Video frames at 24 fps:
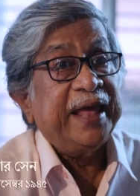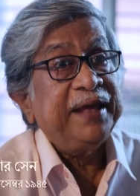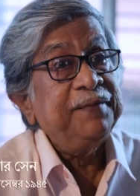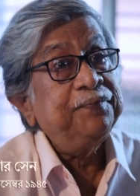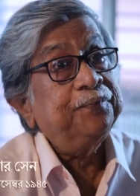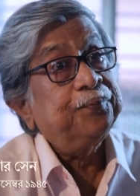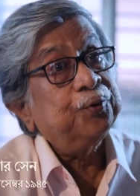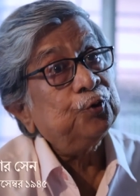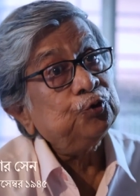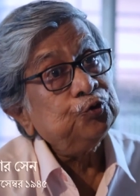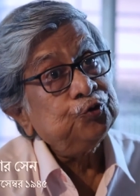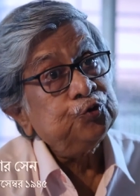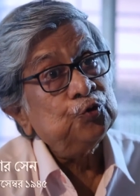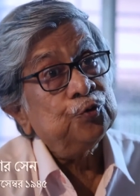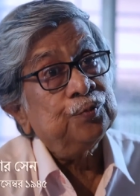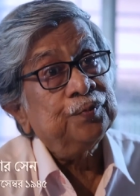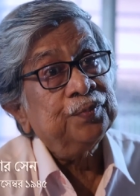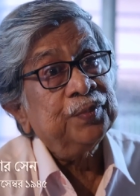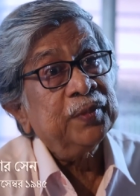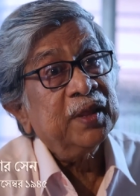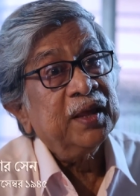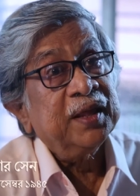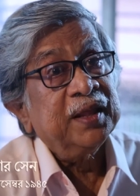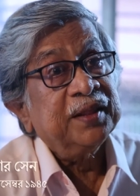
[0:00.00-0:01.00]
এই প্রথম
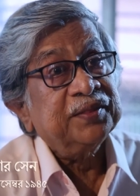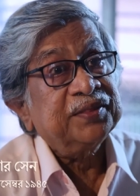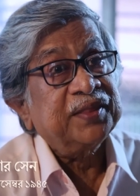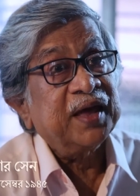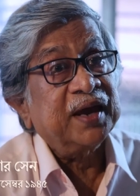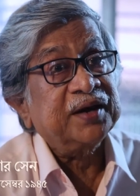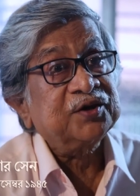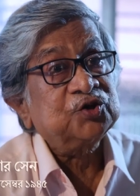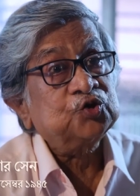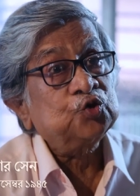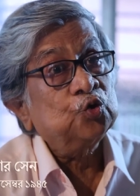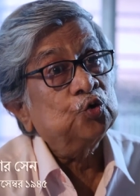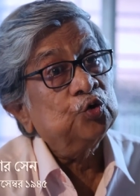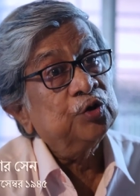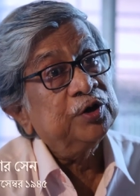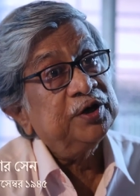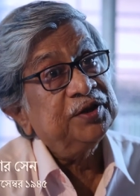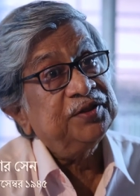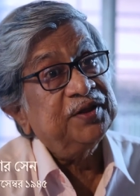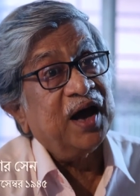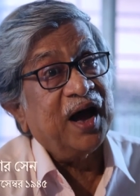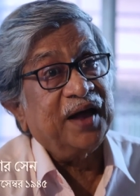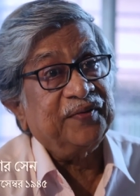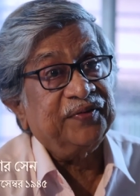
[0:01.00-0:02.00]
তার
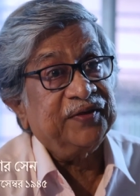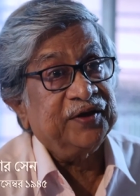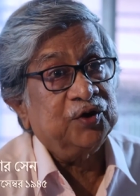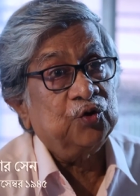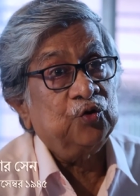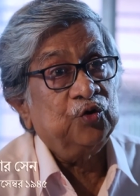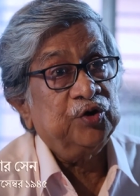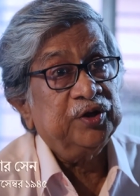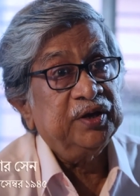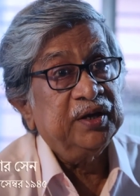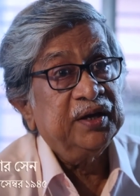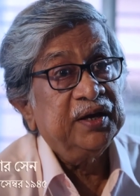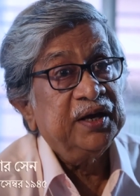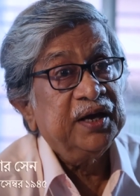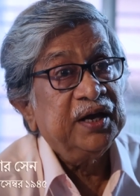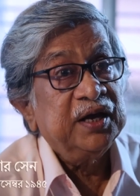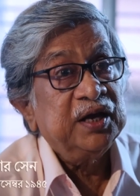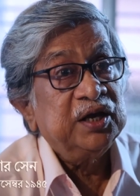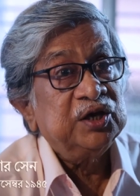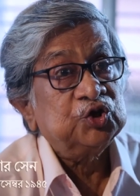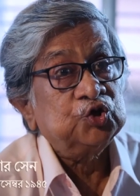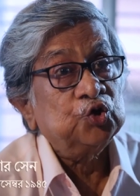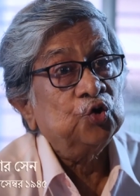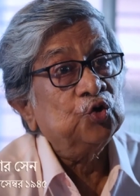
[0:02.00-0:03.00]
সঙ্গীতে হাতে খড়ি
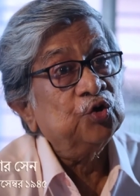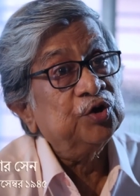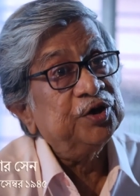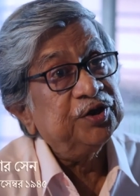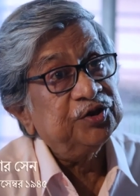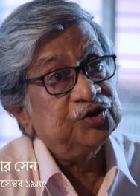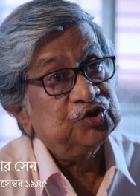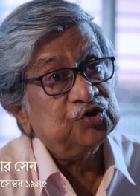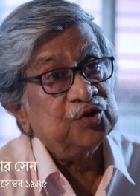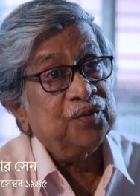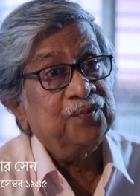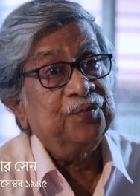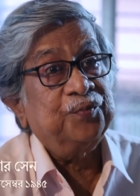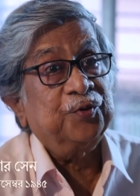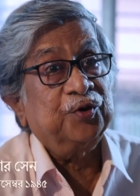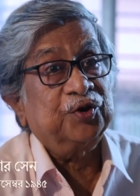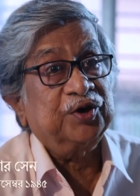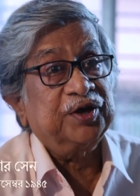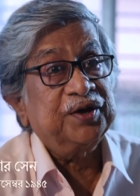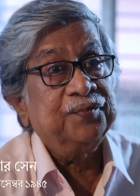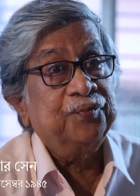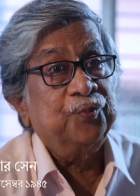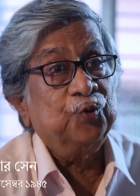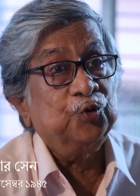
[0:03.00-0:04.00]
সঙ্গীত
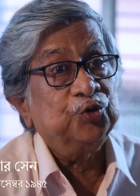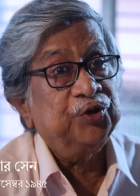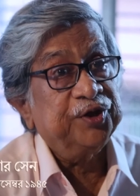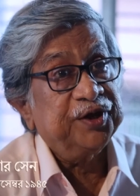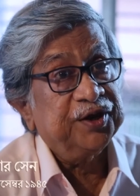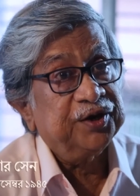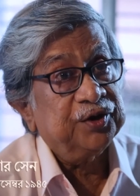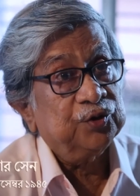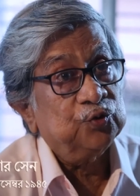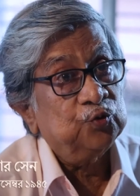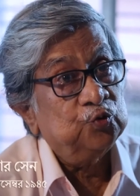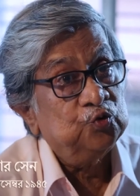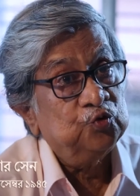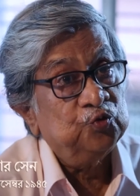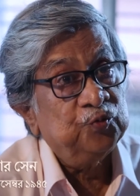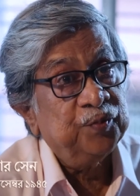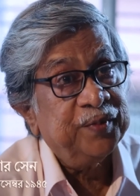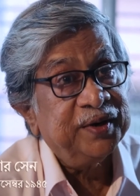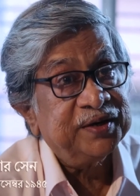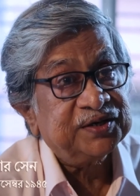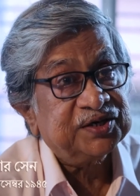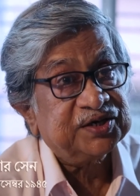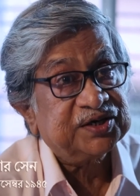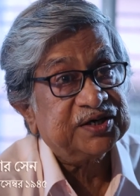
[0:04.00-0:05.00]
সম্পর্কে বোধের
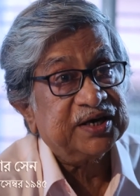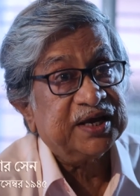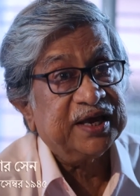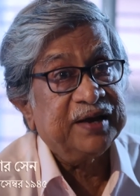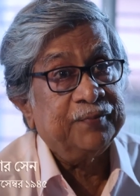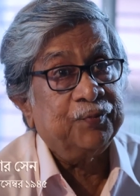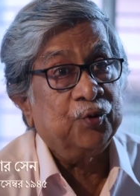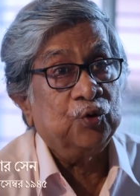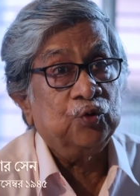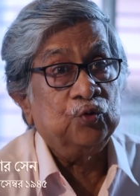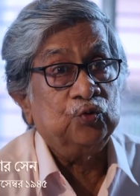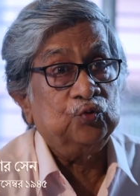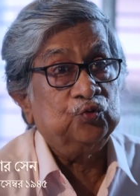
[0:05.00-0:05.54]
উন্মেষ এবং